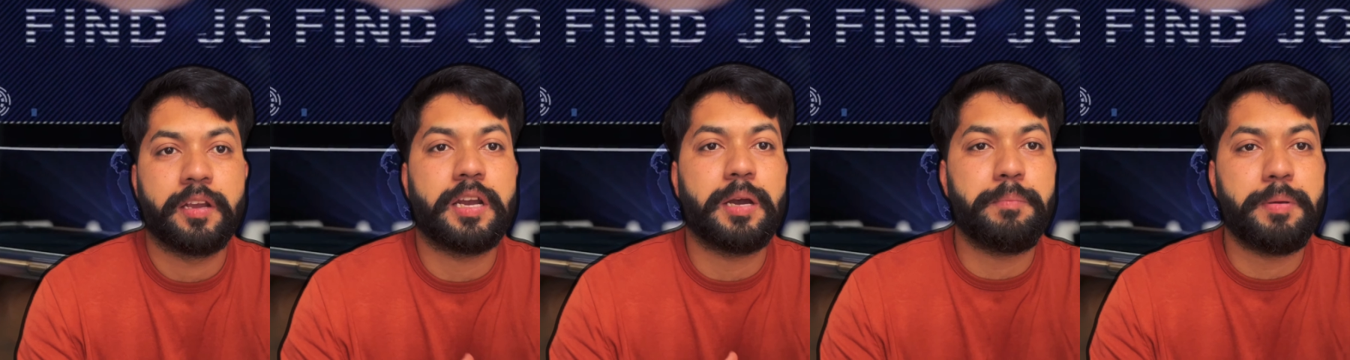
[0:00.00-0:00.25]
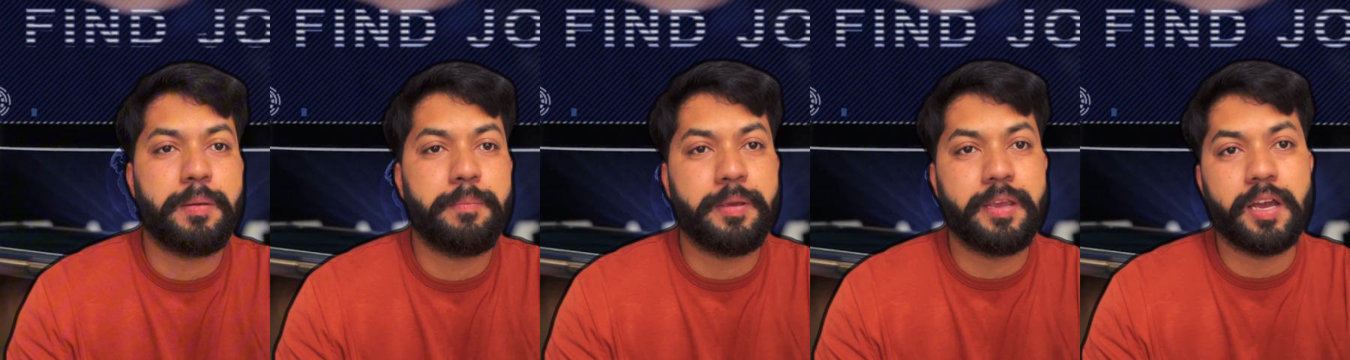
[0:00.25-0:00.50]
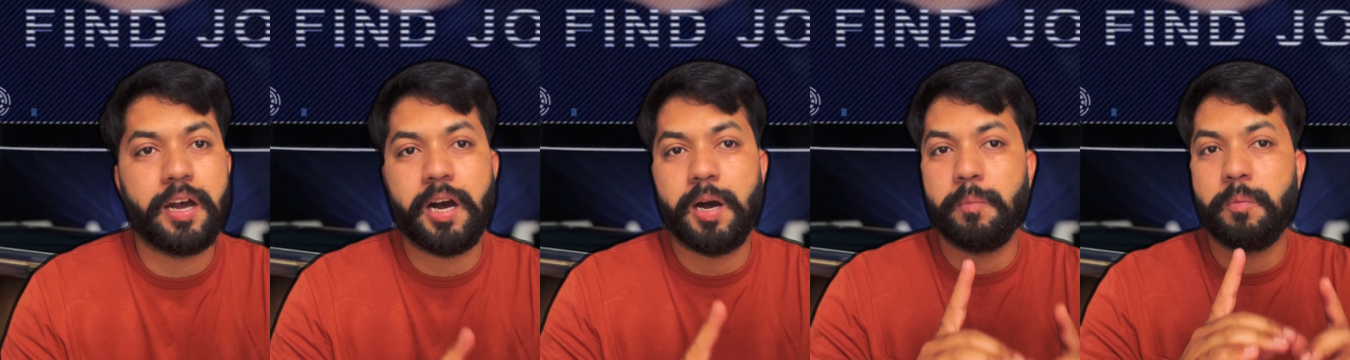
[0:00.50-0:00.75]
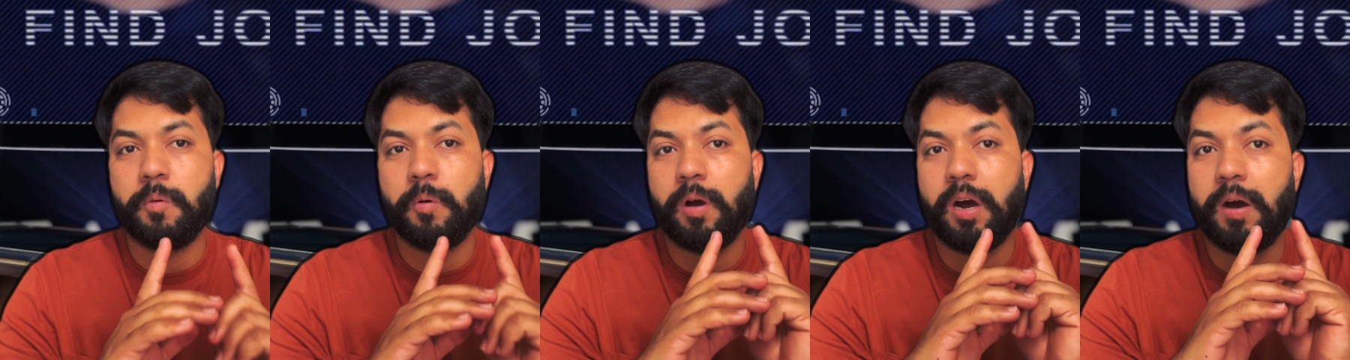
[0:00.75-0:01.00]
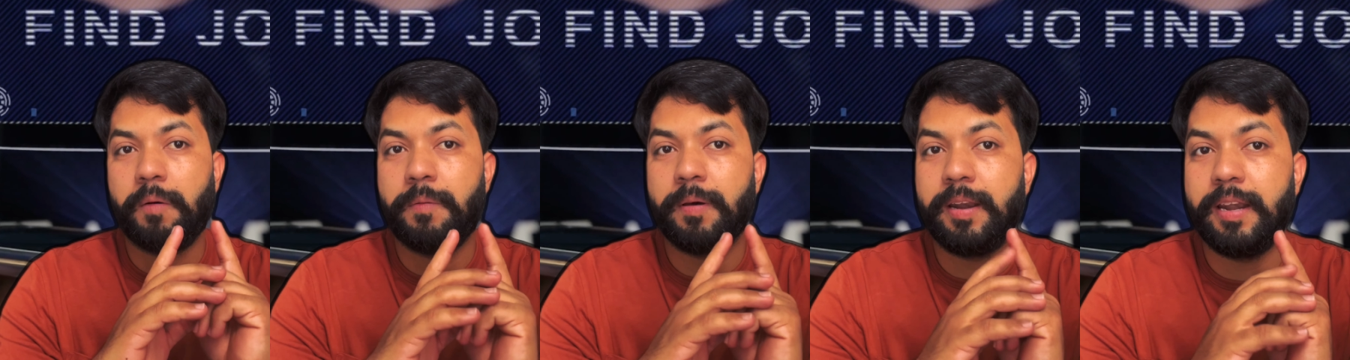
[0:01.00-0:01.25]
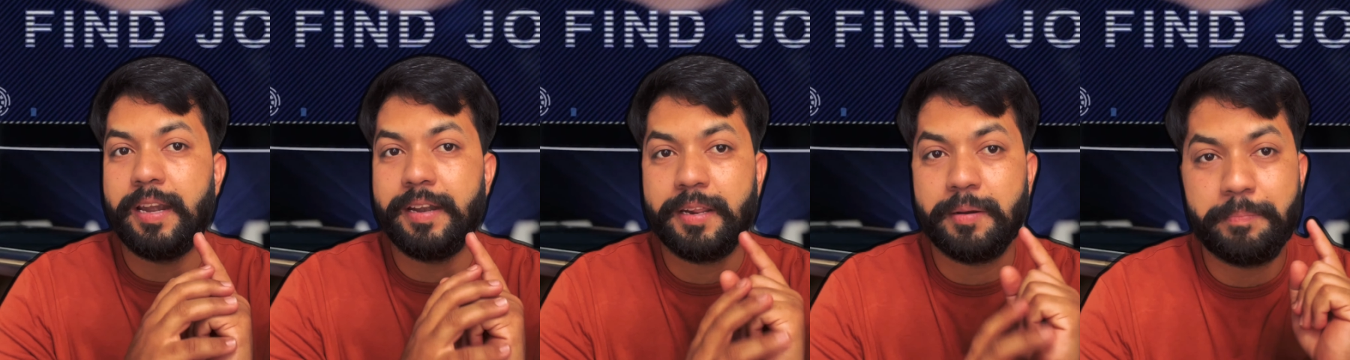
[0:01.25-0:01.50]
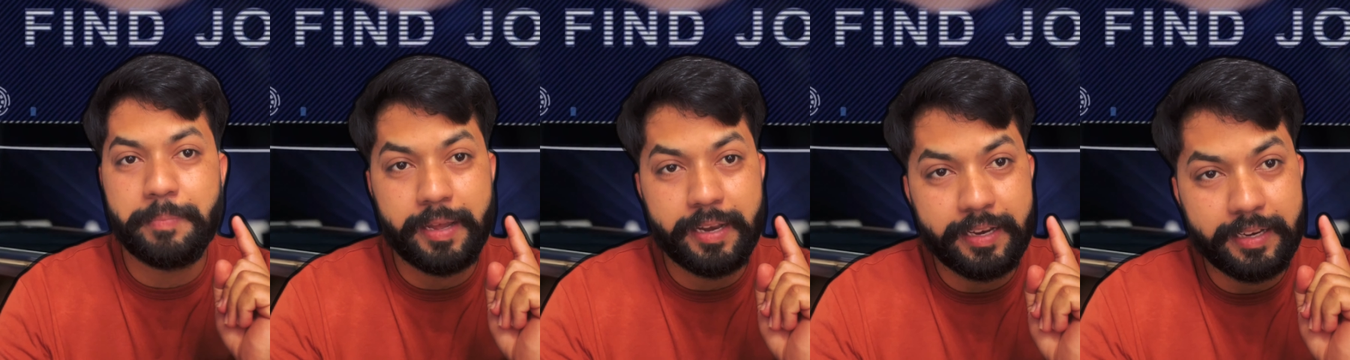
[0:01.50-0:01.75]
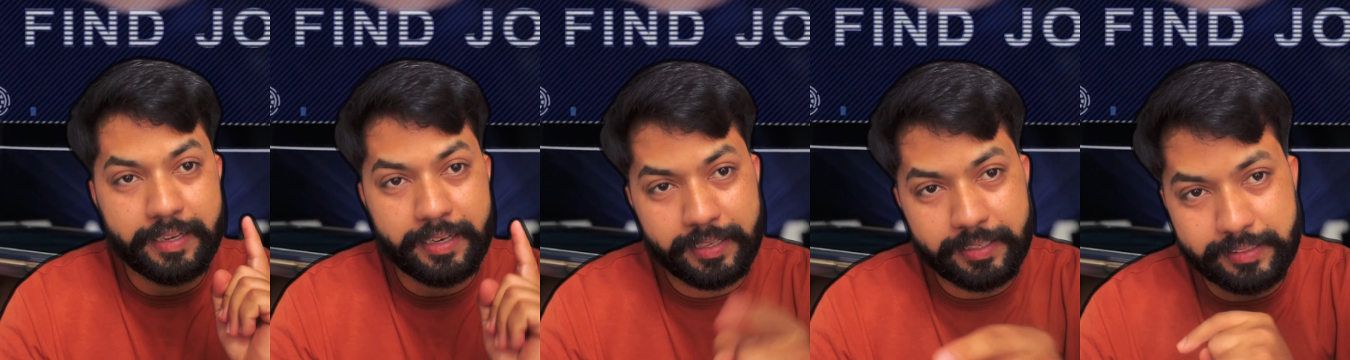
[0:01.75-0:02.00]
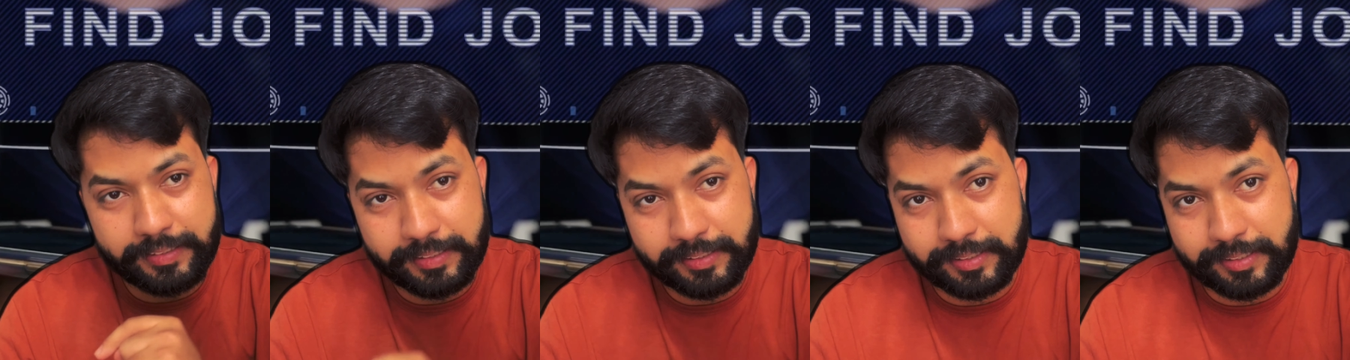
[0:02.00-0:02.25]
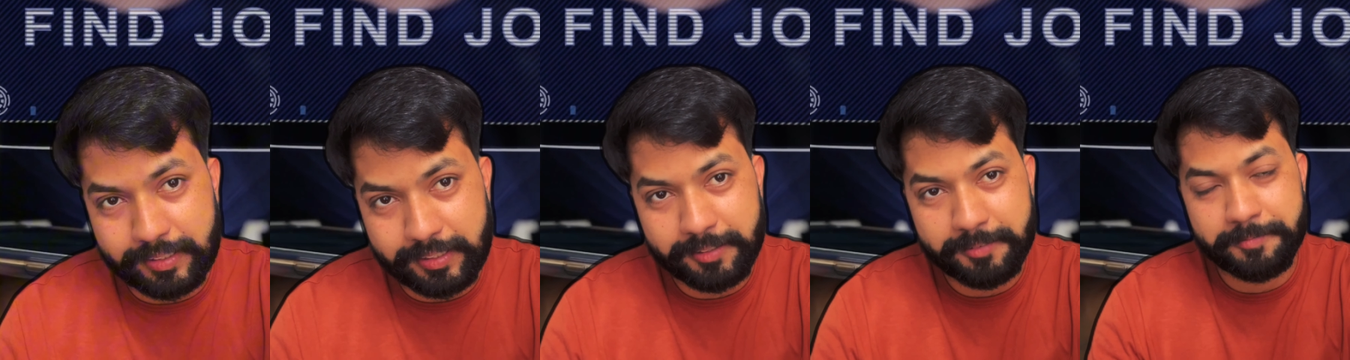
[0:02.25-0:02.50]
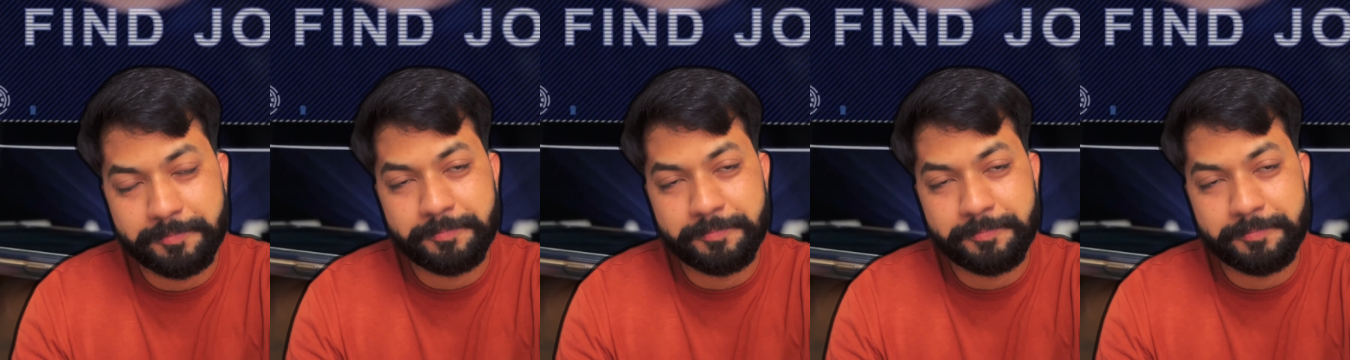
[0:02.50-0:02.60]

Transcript: कभी भी आपको ऑफर लेटर पहले नहीं देता